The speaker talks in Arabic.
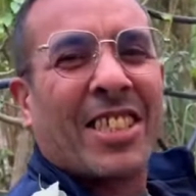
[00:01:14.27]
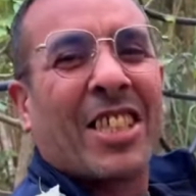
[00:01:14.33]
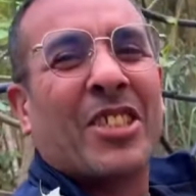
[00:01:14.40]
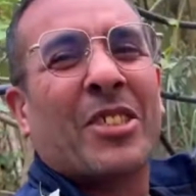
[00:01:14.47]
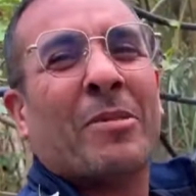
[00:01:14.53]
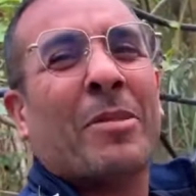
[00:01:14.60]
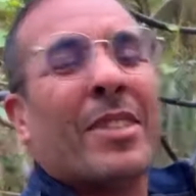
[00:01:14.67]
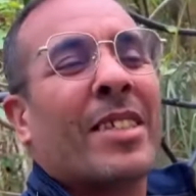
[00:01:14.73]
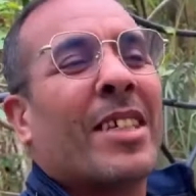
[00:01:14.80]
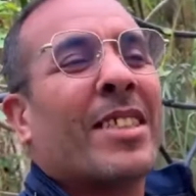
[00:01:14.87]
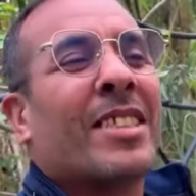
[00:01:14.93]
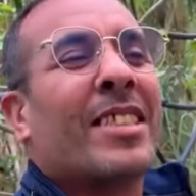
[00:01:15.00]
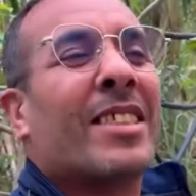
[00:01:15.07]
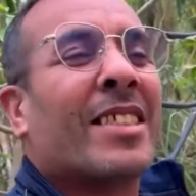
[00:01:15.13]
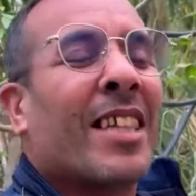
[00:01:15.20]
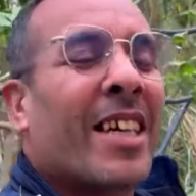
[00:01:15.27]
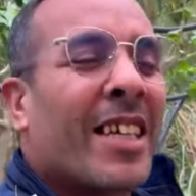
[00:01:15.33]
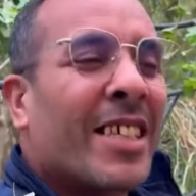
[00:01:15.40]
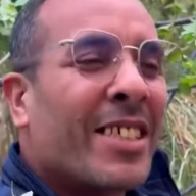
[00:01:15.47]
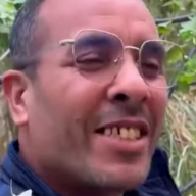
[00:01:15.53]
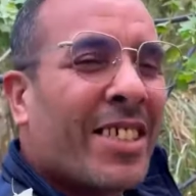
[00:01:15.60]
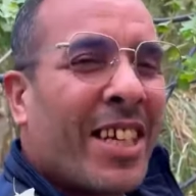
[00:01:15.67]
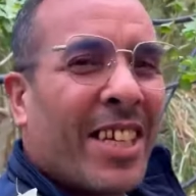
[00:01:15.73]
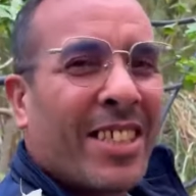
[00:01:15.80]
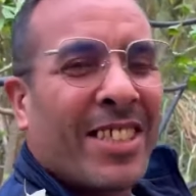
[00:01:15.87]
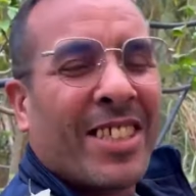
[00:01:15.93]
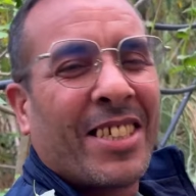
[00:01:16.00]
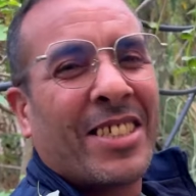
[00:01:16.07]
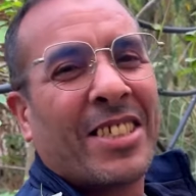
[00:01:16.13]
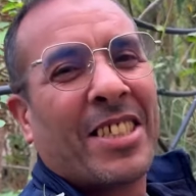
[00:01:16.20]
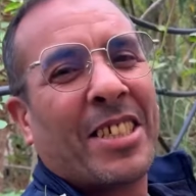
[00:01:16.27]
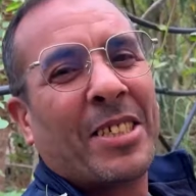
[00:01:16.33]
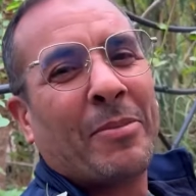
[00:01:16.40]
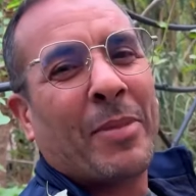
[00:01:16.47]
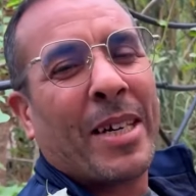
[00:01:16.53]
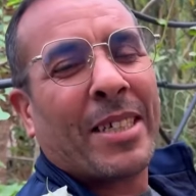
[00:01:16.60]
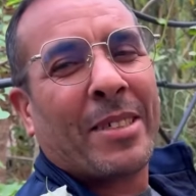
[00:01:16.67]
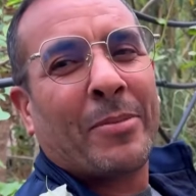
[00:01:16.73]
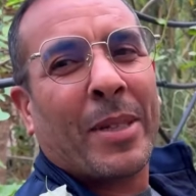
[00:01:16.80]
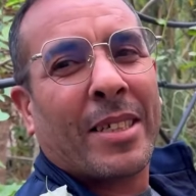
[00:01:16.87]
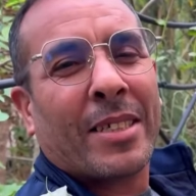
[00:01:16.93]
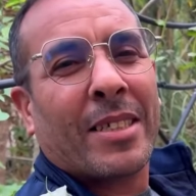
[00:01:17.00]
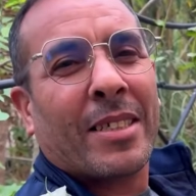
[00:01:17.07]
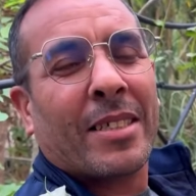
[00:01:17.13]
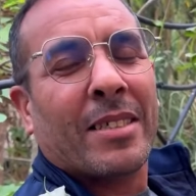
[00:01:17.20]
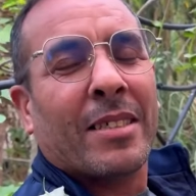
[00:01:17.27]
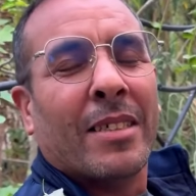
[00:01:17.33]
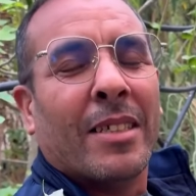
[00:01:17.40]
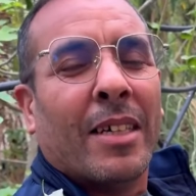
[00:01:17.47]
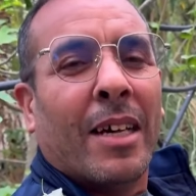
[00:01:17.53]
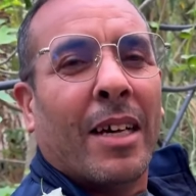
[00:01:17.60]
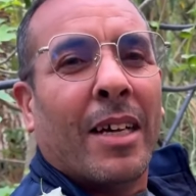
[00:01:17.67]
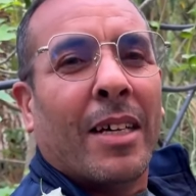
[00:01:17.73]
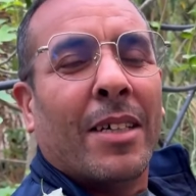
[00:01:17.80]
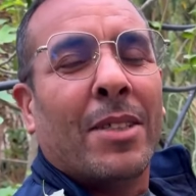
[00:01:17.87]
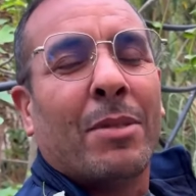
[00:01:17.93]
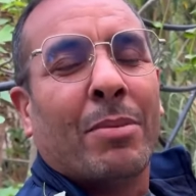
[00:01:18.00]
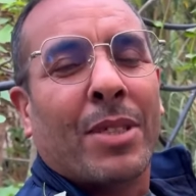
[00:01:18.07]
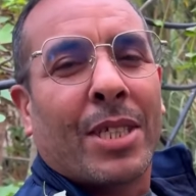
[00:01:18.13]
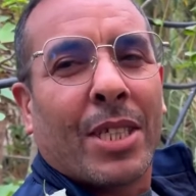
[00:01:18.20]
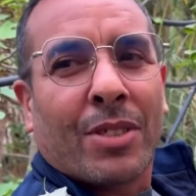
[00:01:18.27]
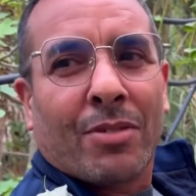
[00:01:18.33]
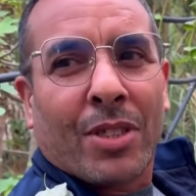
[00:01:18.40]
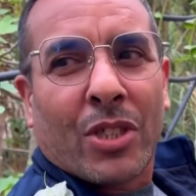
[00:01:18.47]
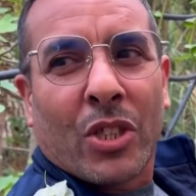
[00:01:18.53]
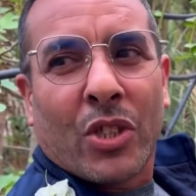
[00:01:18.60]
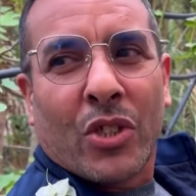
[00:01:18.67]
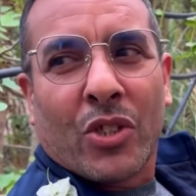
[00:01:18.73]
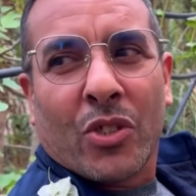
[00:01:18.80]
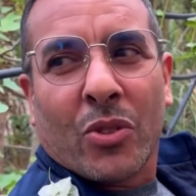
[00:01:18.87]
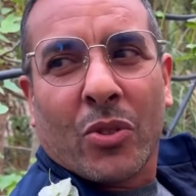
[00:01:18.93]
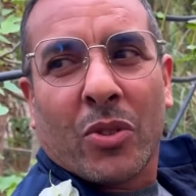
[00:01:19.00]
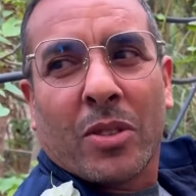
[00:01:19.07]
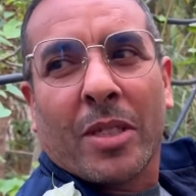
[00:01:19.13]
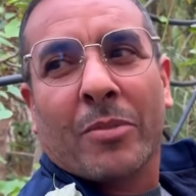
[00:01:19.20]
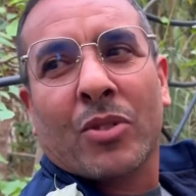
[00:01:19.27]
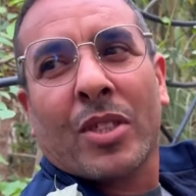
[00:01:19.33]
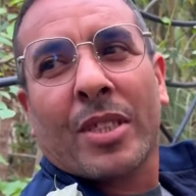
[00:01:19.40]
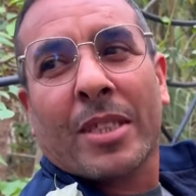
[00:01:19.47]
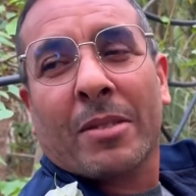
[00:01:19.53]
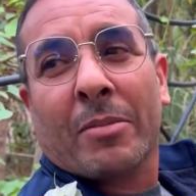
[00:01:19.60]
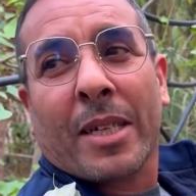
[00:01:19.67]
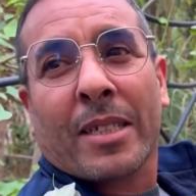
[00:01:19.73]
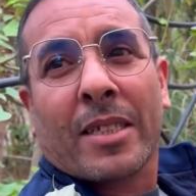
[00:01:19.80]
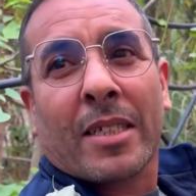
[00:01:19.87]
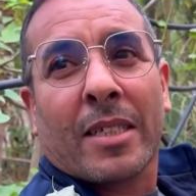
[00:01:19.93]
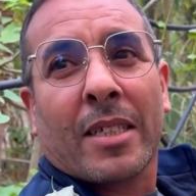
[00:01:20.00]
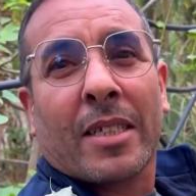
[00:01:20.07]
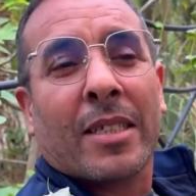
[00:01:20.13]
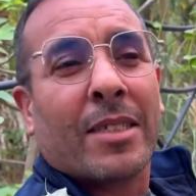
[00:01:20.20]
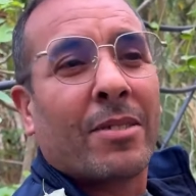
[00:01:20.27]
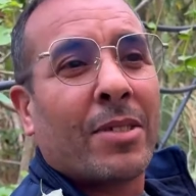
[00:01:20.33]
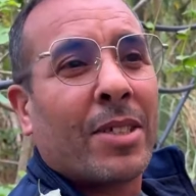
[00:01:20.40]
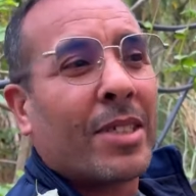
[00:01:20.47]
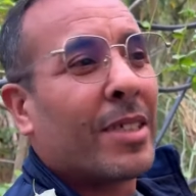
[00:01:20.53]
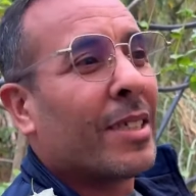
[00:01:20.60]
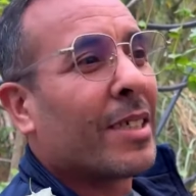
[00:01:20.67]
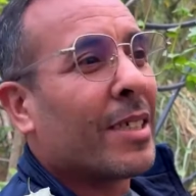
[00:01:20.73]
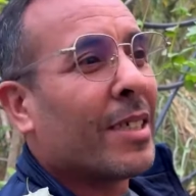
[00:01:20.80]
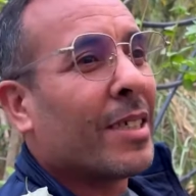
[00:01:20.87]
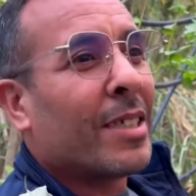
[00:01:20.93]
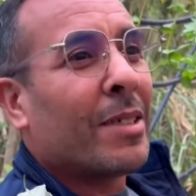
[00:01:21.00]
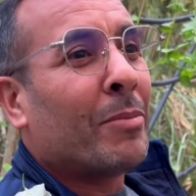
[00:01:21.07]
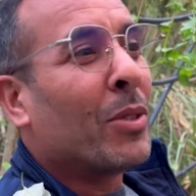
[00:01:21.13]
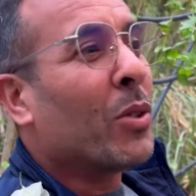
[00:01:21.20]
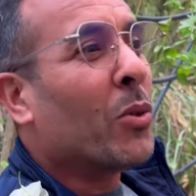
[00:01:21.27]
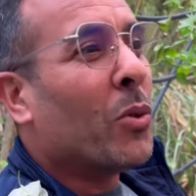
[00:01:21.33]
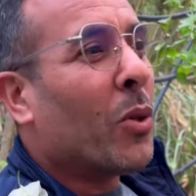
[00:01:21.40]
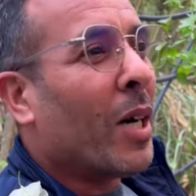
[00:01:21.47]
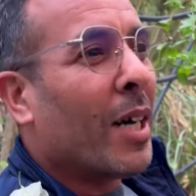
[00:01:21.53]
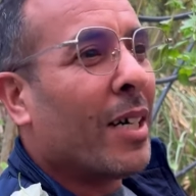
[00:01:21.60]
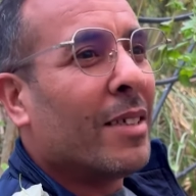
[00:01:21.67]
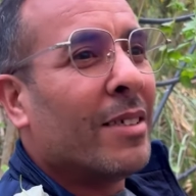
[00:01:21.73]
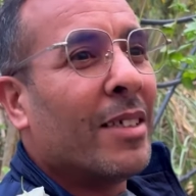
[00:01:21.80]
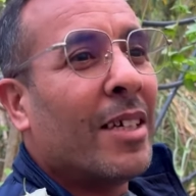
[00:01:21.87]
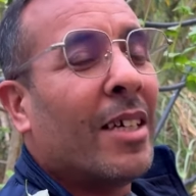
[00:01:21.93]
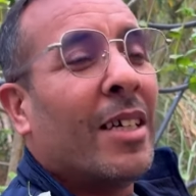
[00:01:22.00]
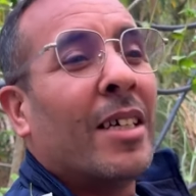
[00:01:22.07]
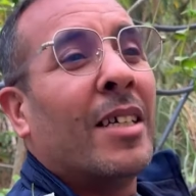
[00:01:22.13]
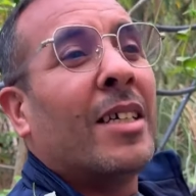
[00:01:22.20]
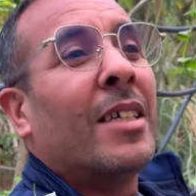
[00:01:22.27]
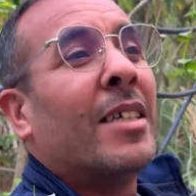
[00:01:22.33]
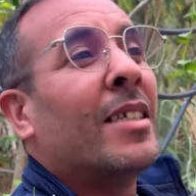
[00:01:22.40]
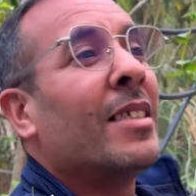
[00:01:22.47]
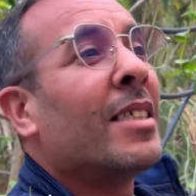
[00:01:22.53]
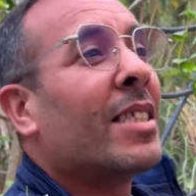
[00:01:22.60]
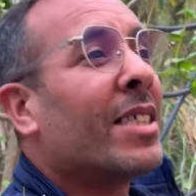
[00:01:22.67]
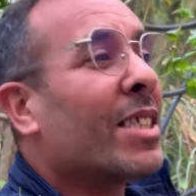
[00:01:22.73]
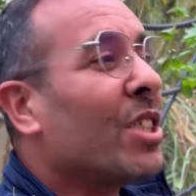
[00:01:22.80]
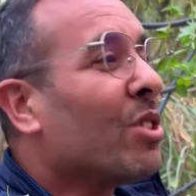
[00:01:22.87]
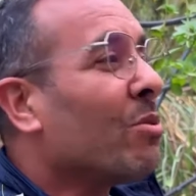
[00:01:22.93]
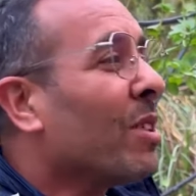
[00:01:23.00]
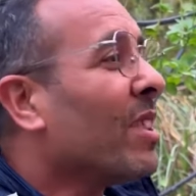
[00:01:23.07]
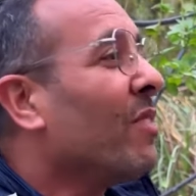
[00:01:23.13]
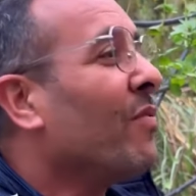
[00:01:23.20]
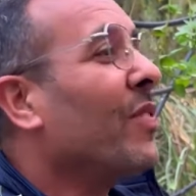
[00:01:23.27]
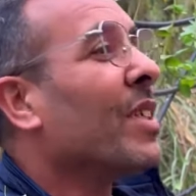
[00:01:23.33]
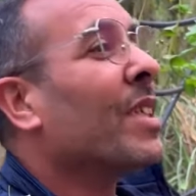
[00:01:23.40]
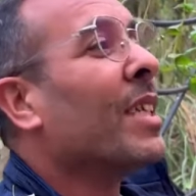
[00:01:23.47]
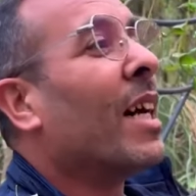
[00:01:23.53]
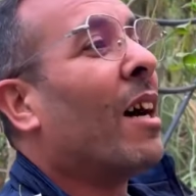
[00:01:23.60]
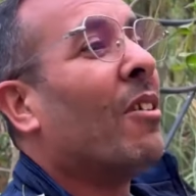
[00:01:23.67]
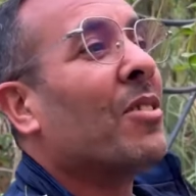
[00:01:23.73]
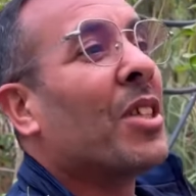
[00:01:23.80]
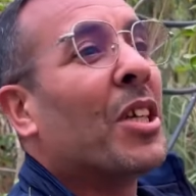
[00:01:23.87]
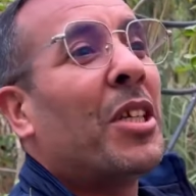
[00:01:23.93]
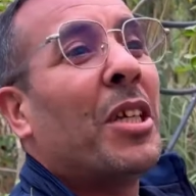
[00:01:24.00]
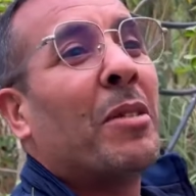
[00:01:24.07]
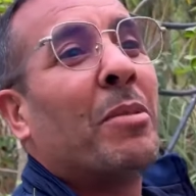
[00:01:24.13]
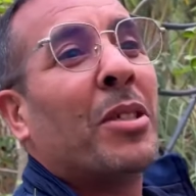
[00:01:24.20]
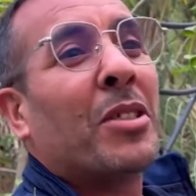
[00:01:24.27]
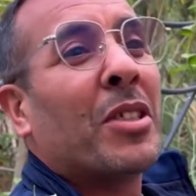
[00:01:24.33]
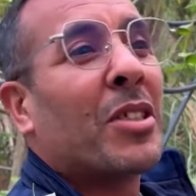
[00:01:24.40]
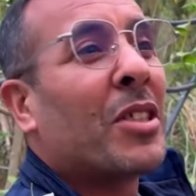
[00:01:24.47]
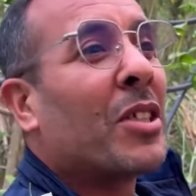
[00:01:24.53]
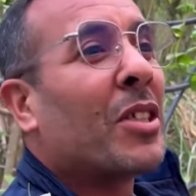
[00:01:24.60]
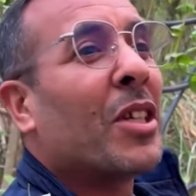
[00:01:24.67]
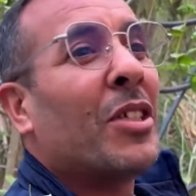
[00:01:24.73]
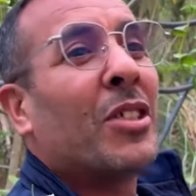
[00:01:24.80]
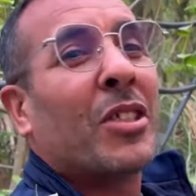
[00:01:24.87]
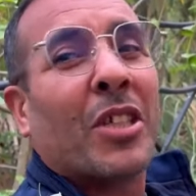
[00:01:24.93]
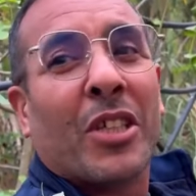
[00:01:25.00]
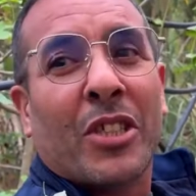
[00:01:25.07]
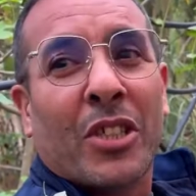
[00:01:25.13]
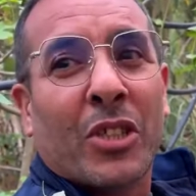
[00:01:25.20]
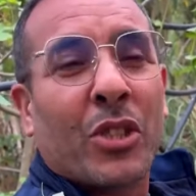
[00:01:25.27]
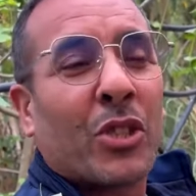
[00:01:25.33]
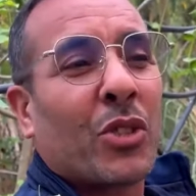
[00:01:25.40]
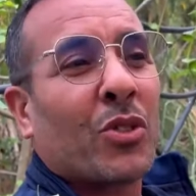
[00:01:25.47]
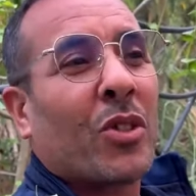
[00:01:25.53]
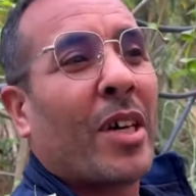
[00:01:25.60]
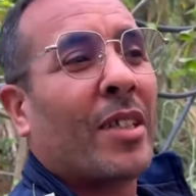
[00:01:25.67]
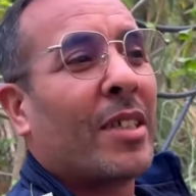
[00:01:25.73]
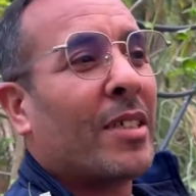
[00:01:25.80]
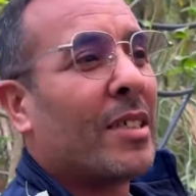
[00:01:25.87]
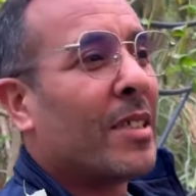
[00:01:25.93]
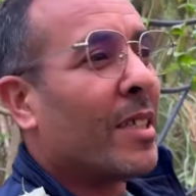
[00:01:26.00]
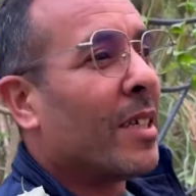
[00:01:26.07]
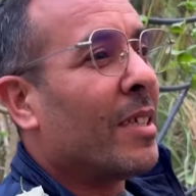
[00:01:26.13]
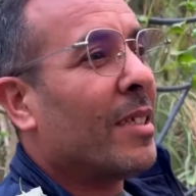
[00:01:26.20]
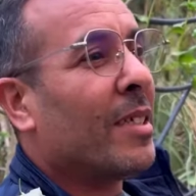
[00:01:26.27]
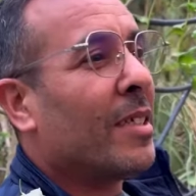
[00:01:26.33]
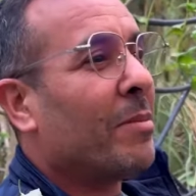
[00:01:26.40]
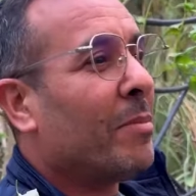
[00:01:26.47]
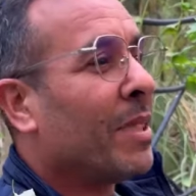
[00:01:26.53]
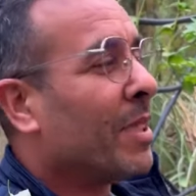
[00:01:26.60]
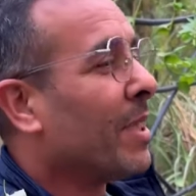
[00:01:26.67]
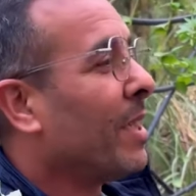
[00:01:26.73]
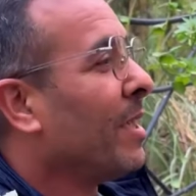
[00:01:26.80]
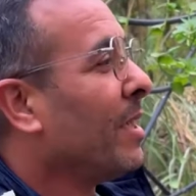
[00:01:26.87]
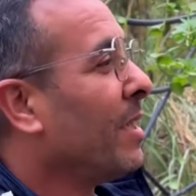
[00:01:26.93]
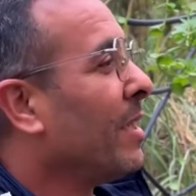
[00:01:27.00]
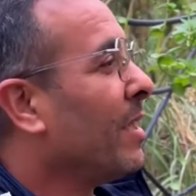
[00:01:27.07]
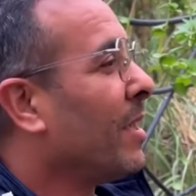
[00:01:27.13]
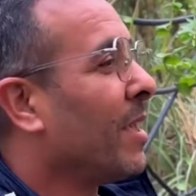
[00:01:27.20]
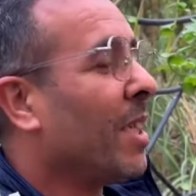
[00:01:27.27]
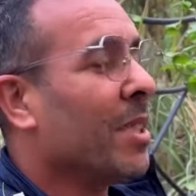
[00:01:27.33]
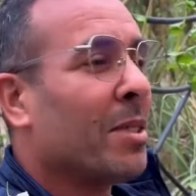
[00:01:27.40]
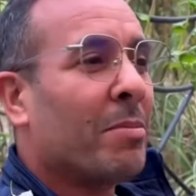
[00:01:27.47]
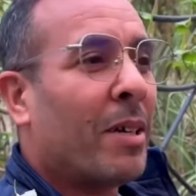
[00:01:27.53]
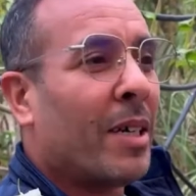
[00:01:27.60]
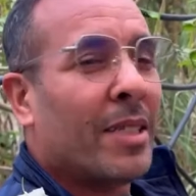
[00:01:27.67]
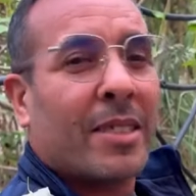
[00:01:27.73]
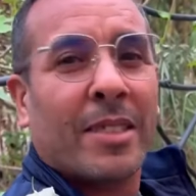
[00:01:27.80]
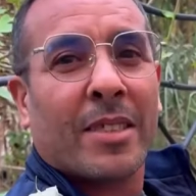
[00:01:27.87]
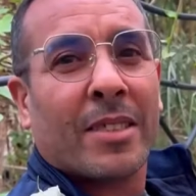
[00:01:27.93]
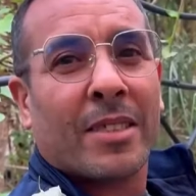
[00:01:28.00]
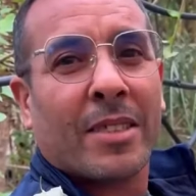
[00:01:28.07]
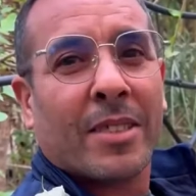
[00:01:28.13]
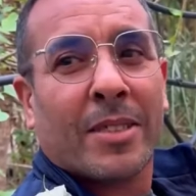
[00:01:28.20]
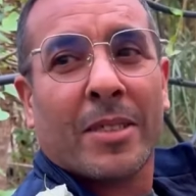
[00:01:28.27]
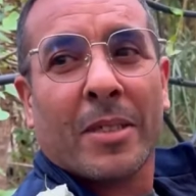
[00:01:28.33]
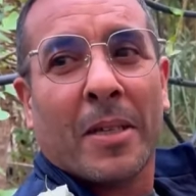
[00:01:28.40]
تعجبا غادي ناس غاخر سعيد داني ثاني مره مره نتبدل شويه الجو تمشي انا تبارك الله وارد آه، منوع نكسي شويه الفكره عاود خلنا نباتات داني ثاني الشجره داني ثاني مسائل تي سبحاني نطس